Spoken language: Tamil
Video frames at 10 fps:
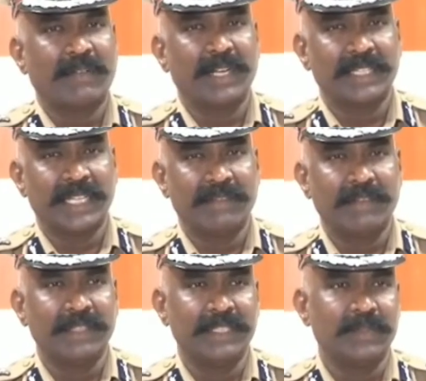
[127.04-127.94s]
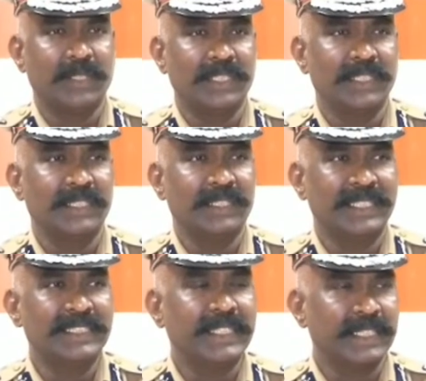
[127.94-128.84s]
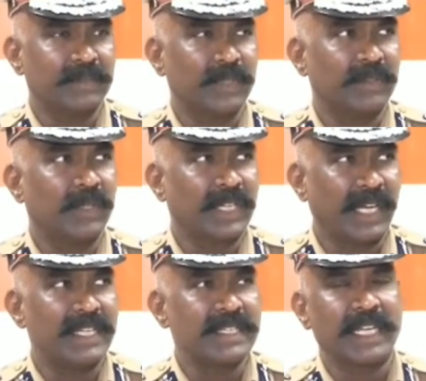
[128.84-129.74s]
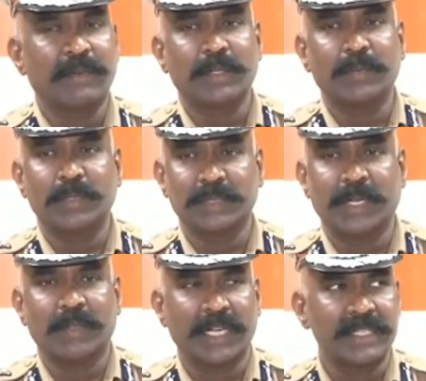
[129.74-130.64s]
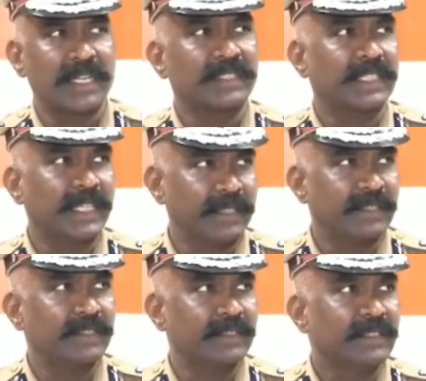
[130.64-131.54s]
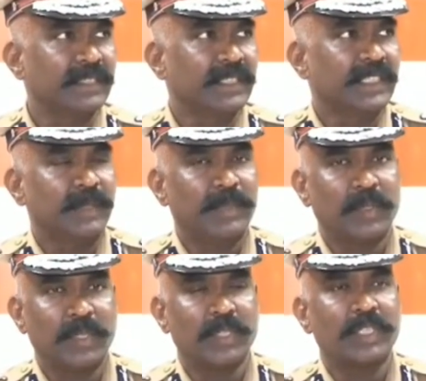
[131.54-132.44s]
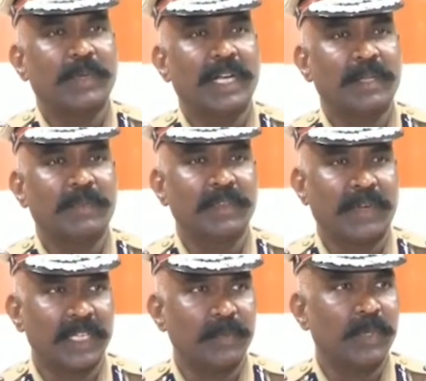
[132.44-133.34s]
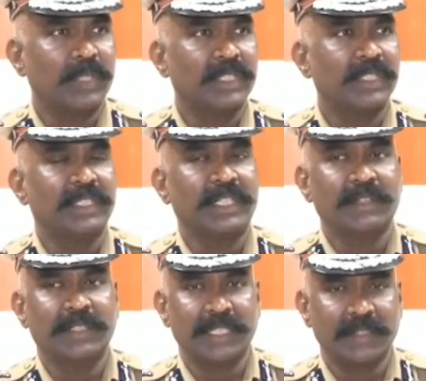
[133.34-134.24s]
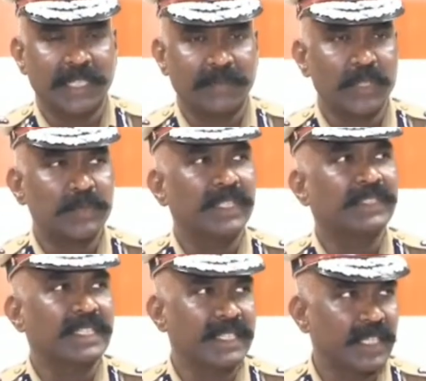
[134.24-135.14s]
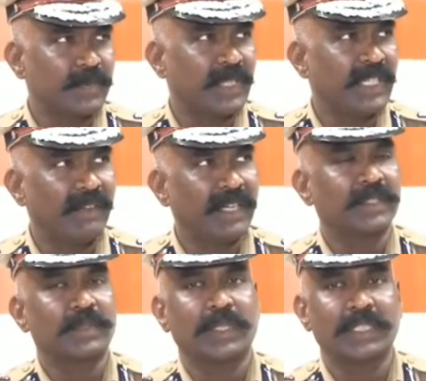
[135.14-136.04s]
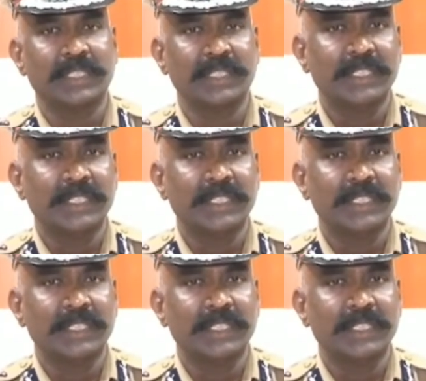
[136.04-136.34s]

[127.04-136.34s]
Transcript: அவங்களுக்கு தேவை வந்து ஒரு எஜுகேஷன் ஒரு ஒரு கல்ச்சரே ஒரு மோசமான ஒரு கல்ச்சராக செட் ஆகிடுச்சு இப்போ இது கொஞ்சம் கொஞ்சமாக நம்ம வந்து வழக்கு போட்டு அதை வந்து அவங்க என்ஃபோர்ஸ்மெண்ட்டு சென்சிடைஸ் பண்ணி அவேர்னஸ் கொடுத்து